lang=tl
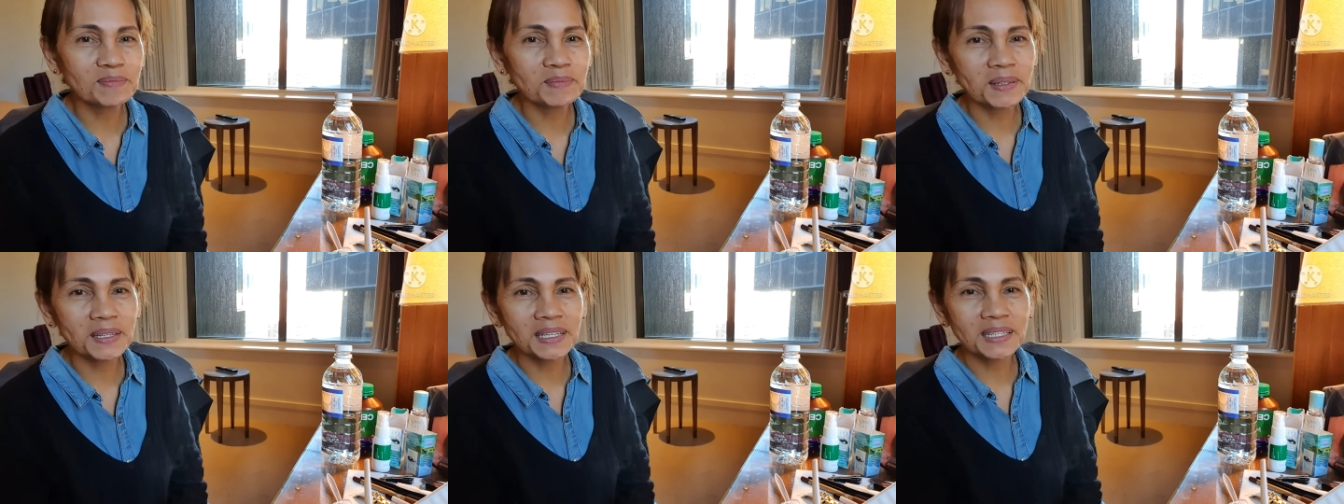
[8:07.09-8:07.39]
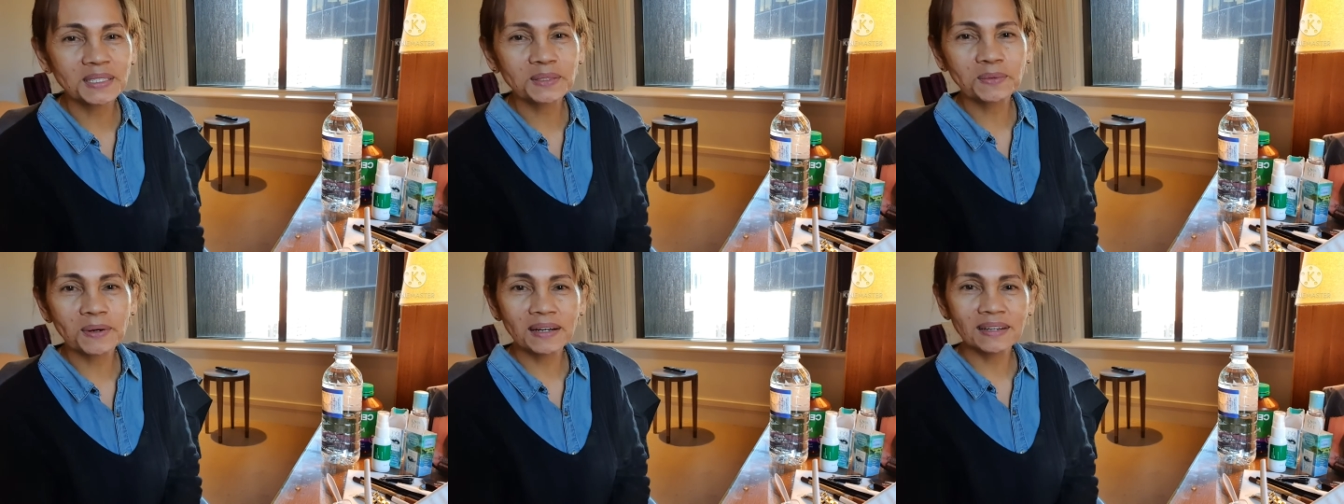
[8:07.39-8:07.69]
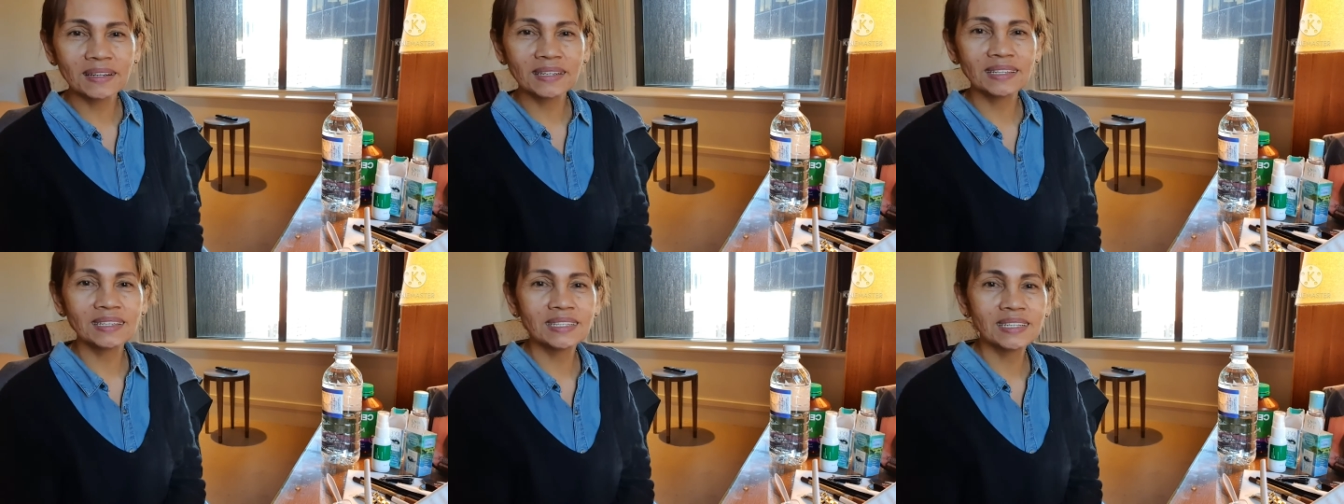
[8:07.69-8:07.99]
being
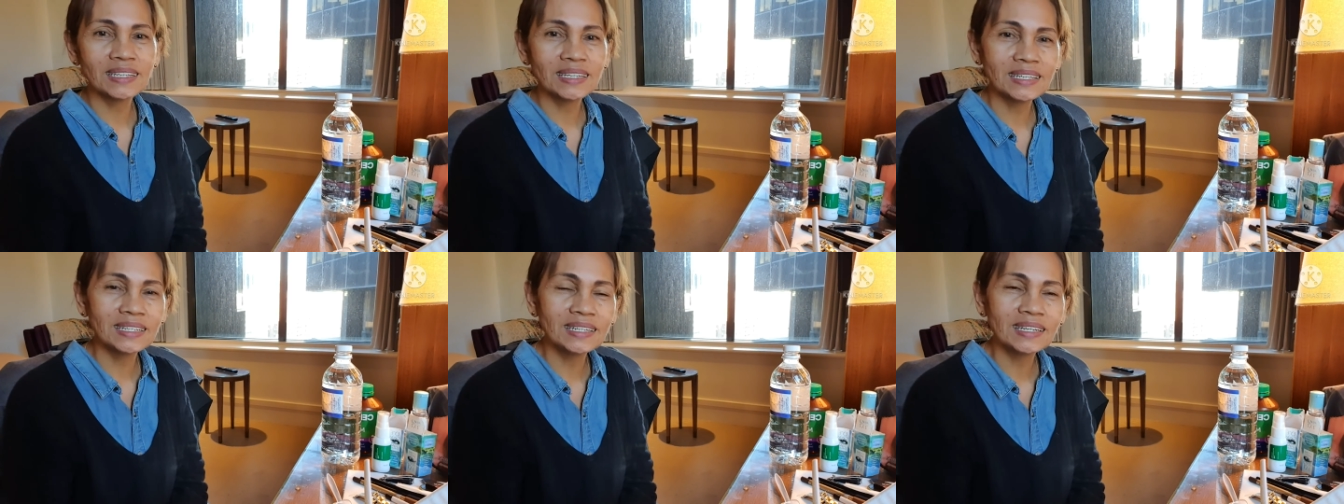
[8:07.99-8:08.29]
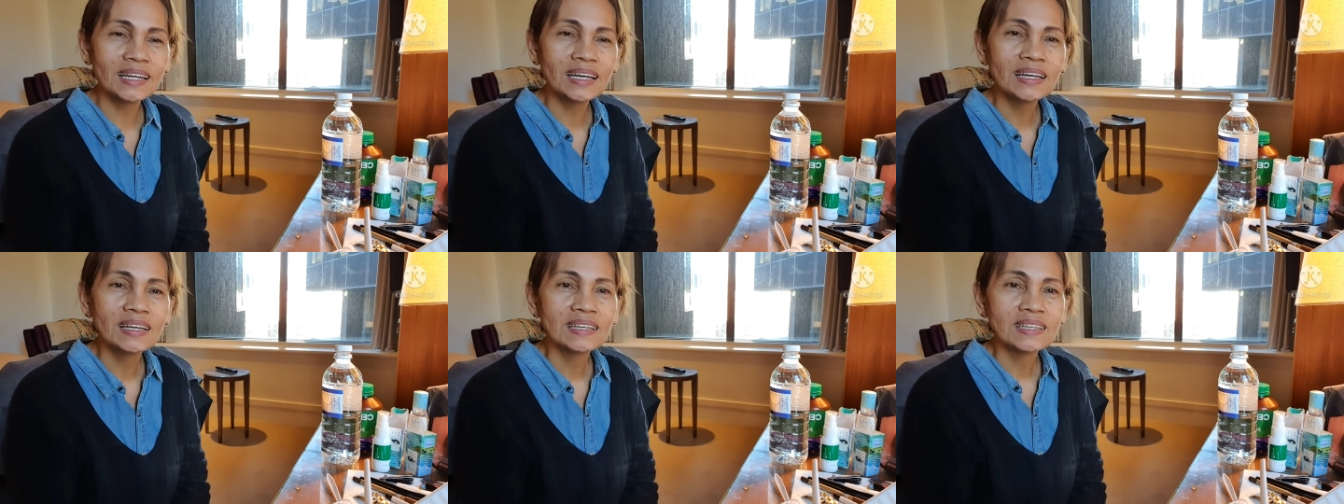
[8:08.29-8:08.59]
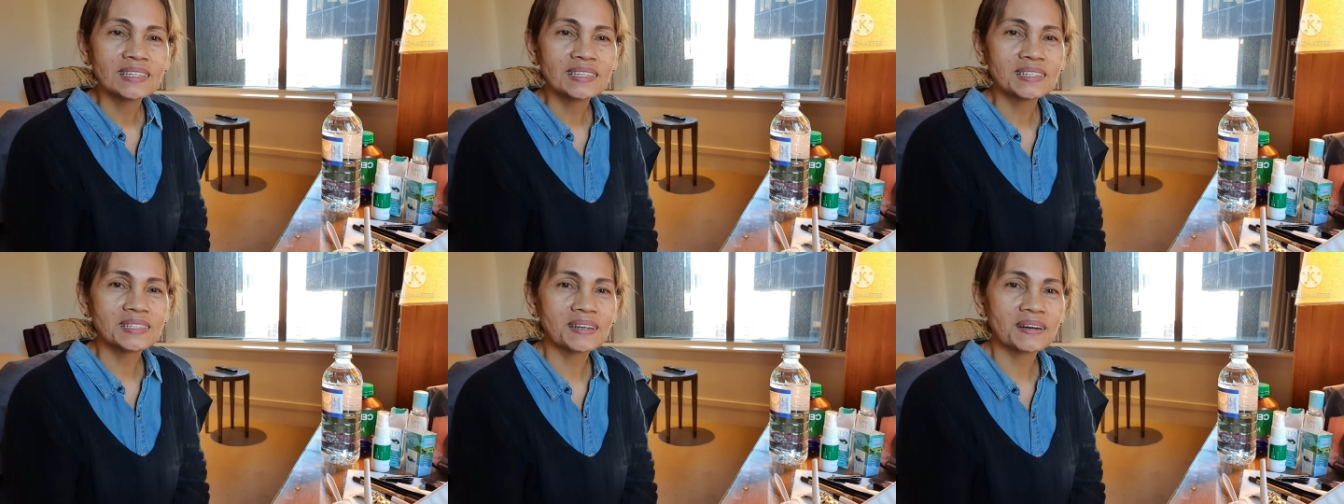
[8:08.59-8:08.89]
quarantine.
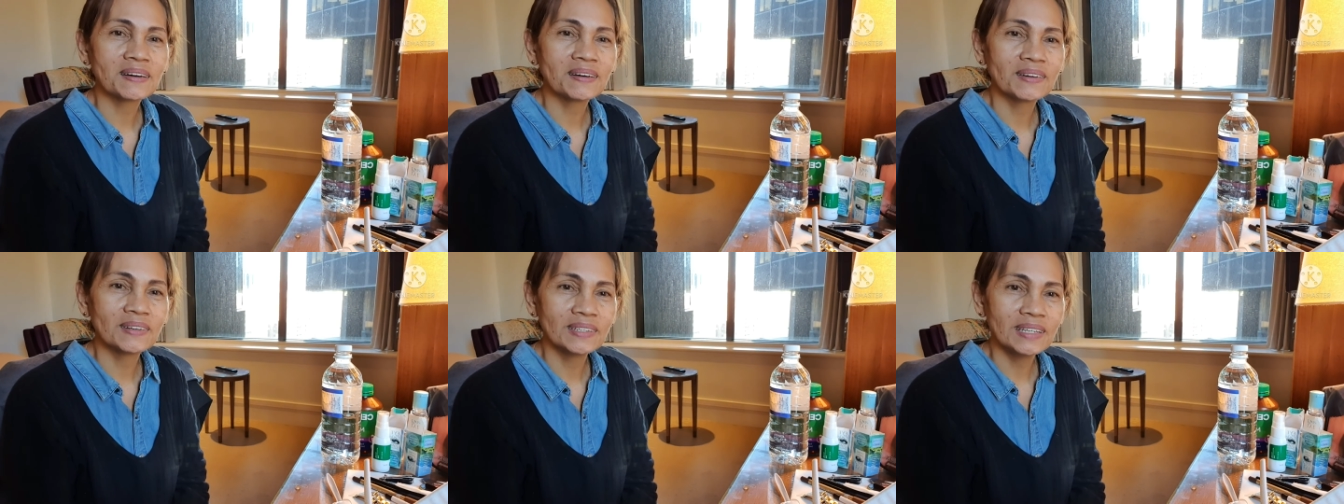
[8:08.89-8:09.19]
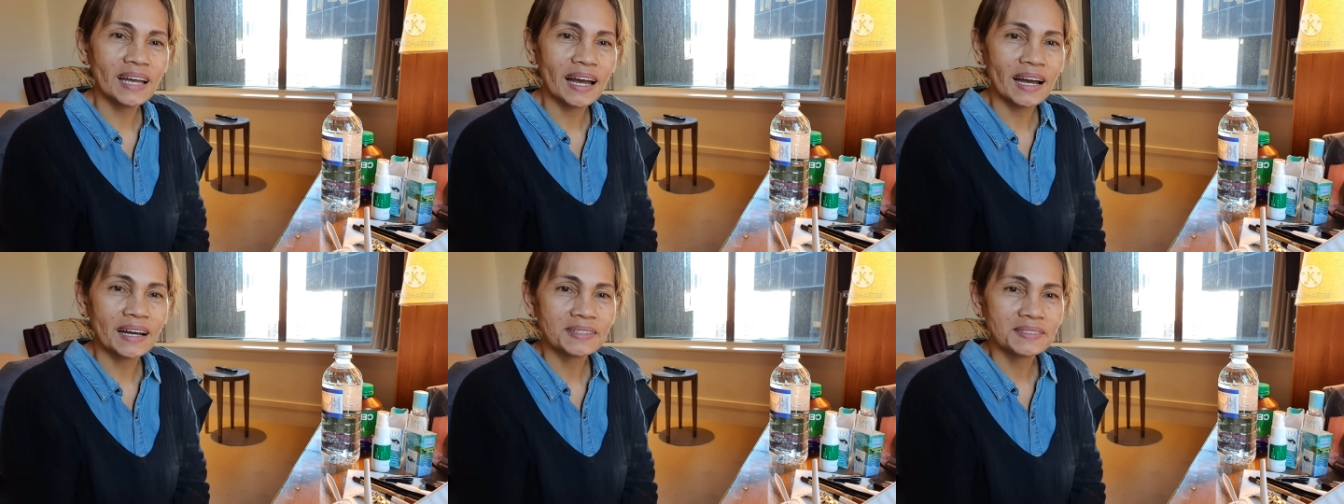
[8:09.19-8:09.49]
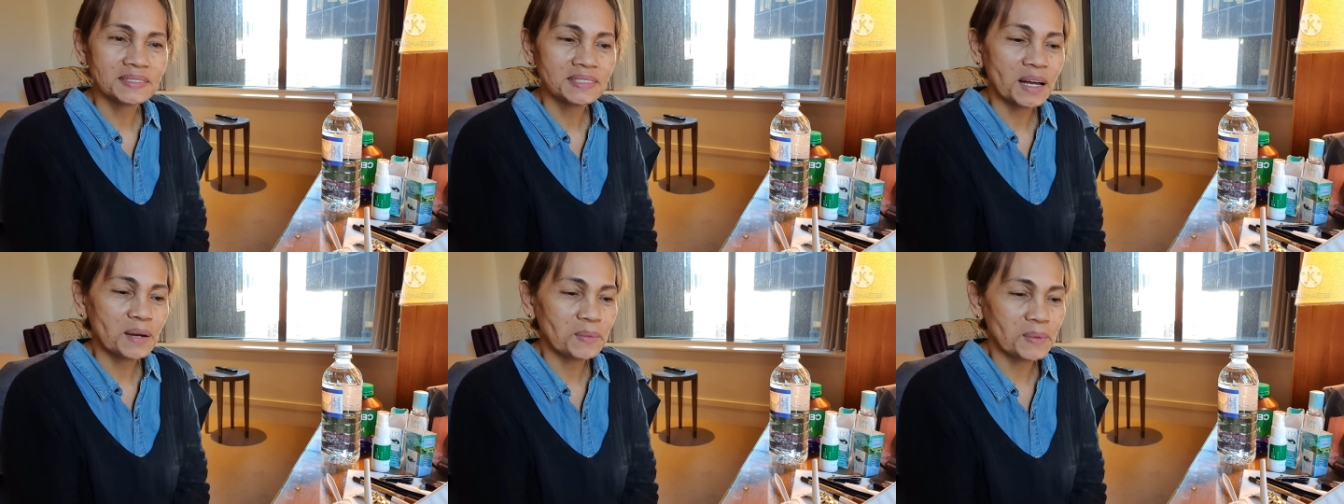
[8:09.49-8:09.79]
So yeah,
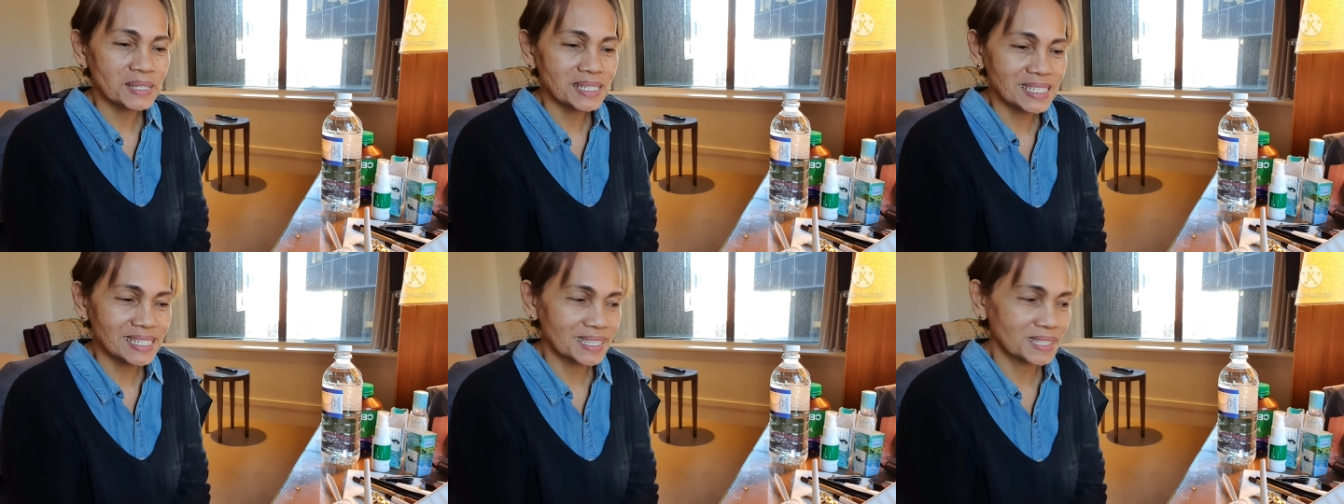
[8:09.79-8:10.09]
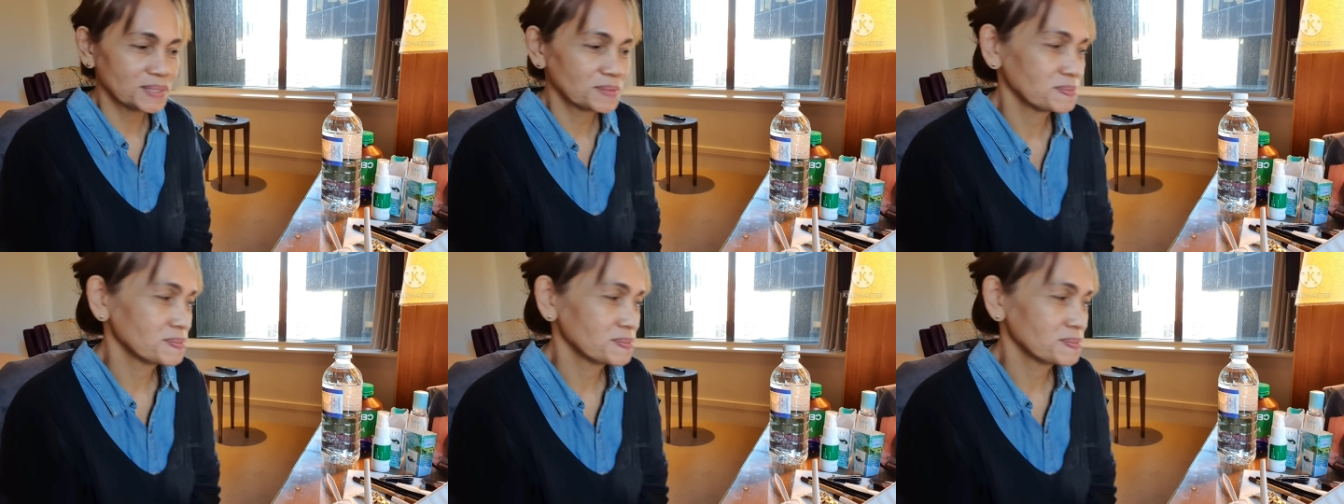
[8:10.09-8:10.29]
that was it.